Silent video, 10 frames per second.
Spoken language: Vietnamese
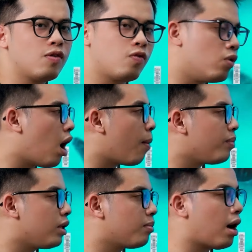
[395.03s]
phù hợp
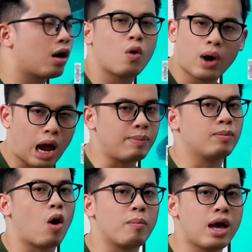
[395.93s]
nhưng mà không hề bị
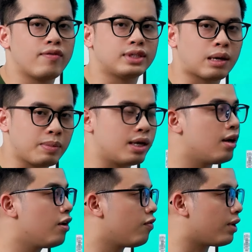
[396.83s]
bỏ bê về trang bị,
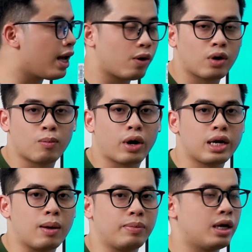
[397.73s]
và đây cũng là một cái
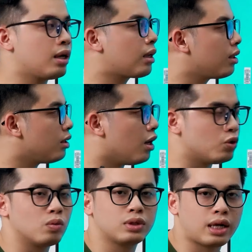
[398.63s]
điểm khiến người
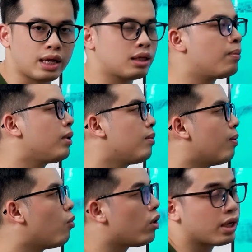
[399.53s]
dùng rất là yên tâm khi mà
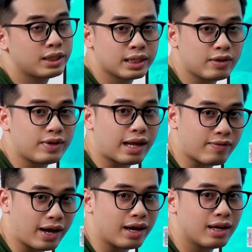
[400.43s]
mua những cái chiếc TV này
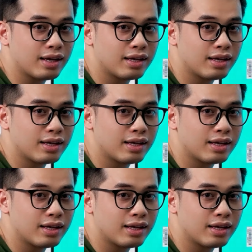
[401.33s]
về.